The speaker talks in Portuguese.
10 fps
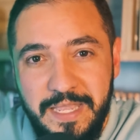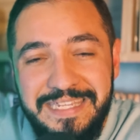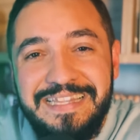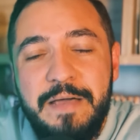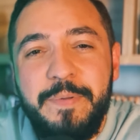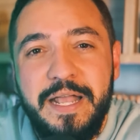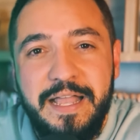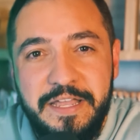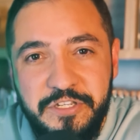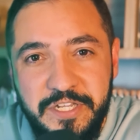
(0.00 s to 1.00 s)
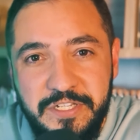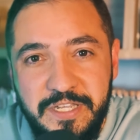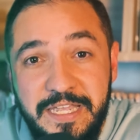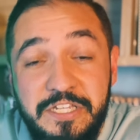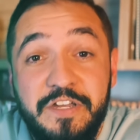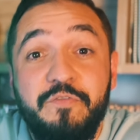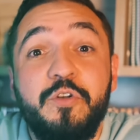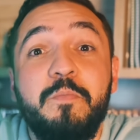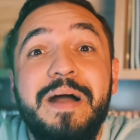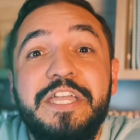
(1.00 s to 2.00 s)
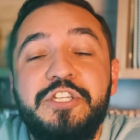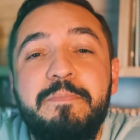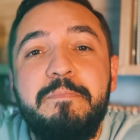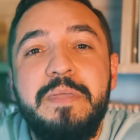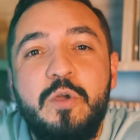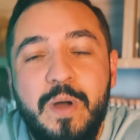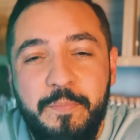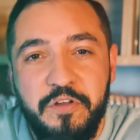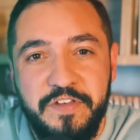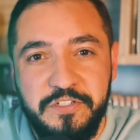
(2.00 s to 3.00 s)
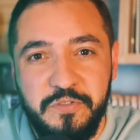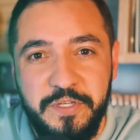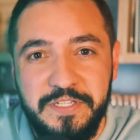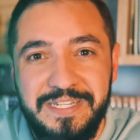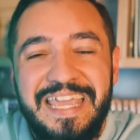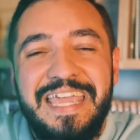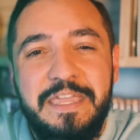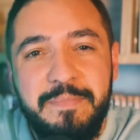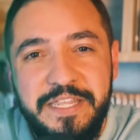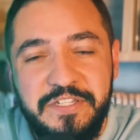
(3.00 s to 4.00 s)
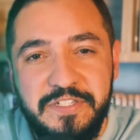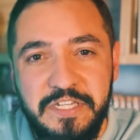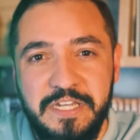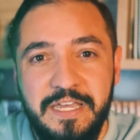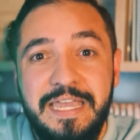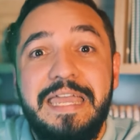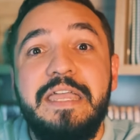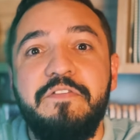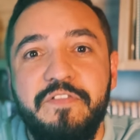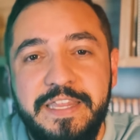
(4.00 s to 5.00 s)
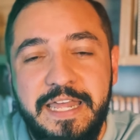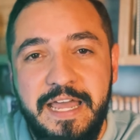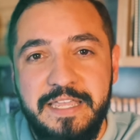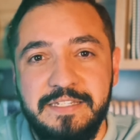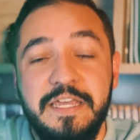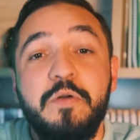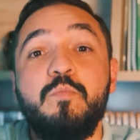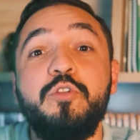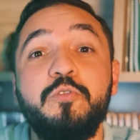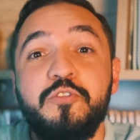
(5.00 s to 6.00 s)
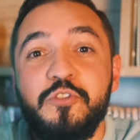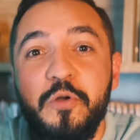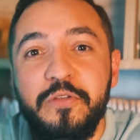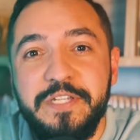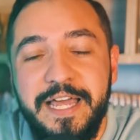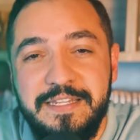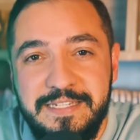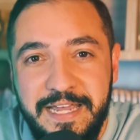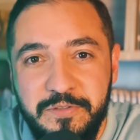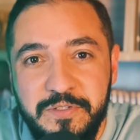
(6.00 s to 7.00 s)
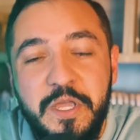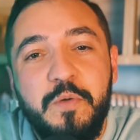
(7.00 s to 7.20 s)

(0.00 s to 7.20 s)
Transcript: De lá para cá, gente, já foram mais de mil aprovações em medicina, em federais, muitos sonhos realizados.